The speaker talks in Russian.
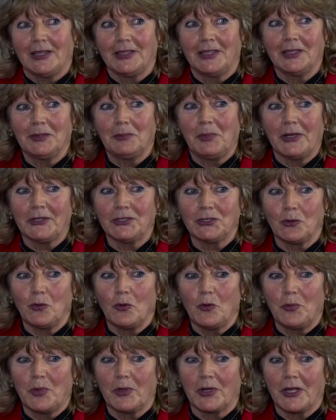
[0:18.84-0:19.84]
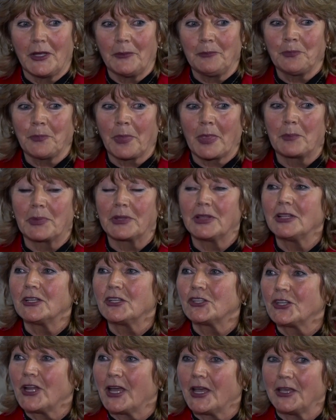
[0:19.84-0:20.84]
Донбасс-опера
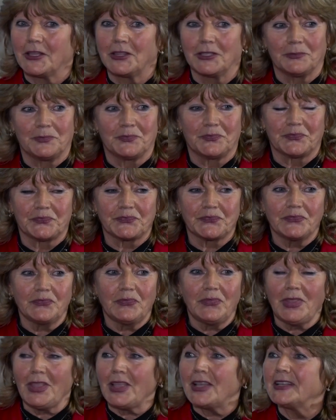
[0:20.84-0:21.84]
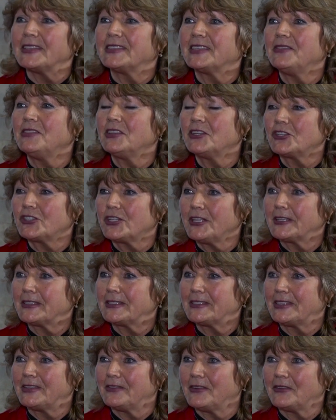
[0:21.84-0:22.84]
продолжает
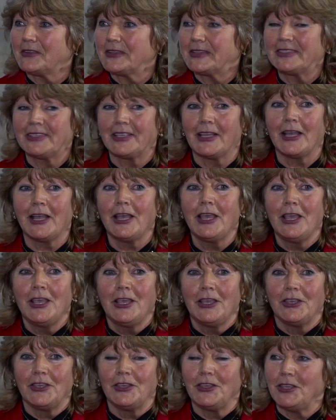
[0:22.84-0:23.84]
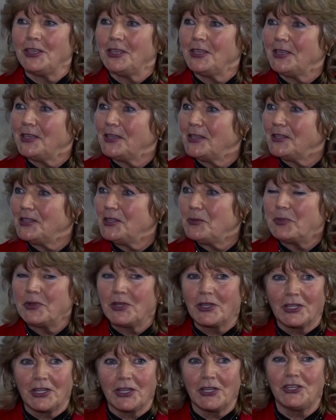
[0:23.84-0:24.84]
совершенствоваться и не
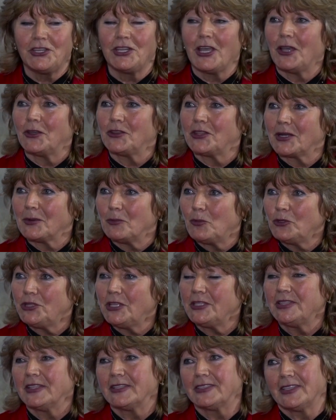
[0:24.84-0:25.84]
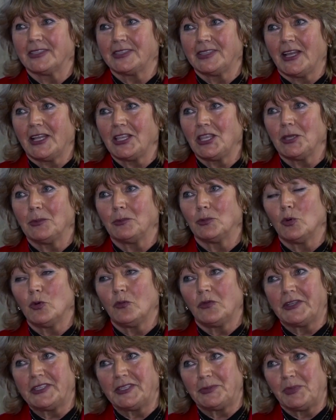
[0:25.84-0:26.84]
прекращает работать над созданием
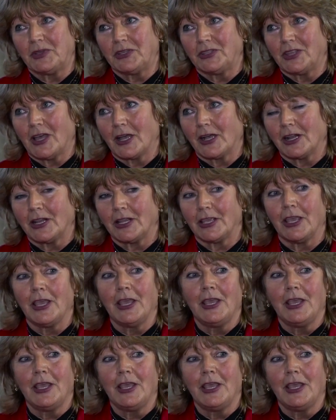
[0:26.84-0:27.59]
новых спектаклей.